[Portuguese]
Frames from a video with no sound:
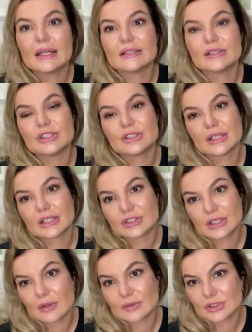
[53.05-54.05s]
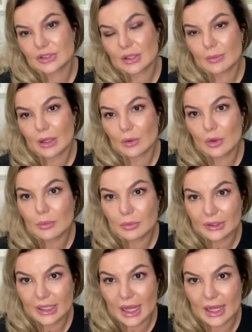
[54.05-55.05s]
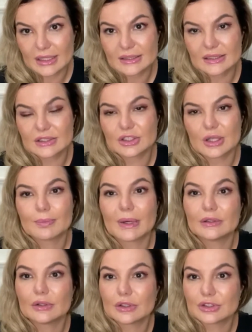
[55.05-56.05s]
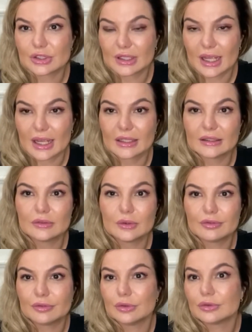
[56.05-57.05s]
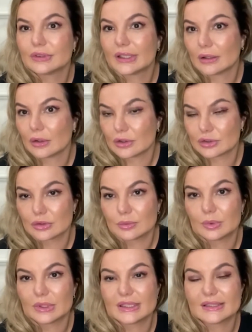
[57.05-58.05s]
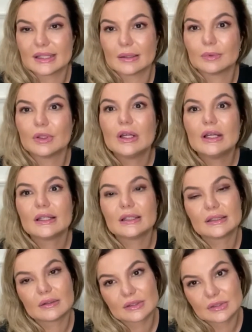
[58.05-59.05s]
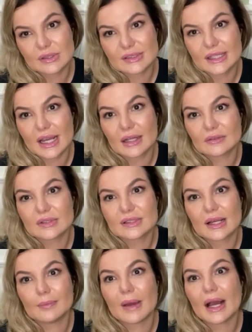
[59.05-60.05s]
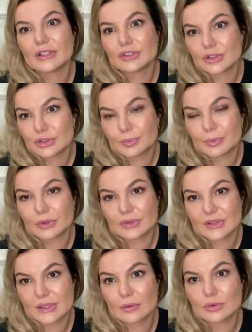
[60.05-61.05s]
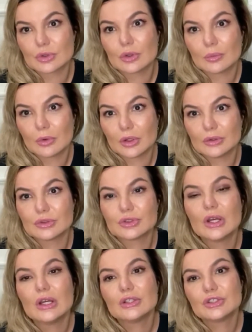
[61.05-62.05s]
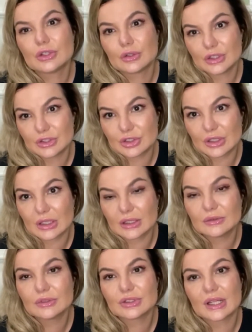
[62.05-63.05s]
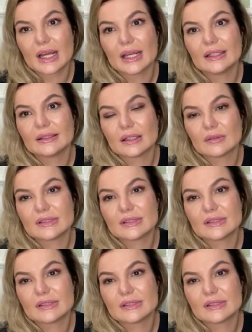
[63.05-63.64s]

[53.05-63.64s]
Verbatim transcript: Existem as causas também hormonais, existem padrões de queda do efluvio telógeno, por exemplo, que estão associados a baixas de produção de hormônios tiroidianos, né? Então,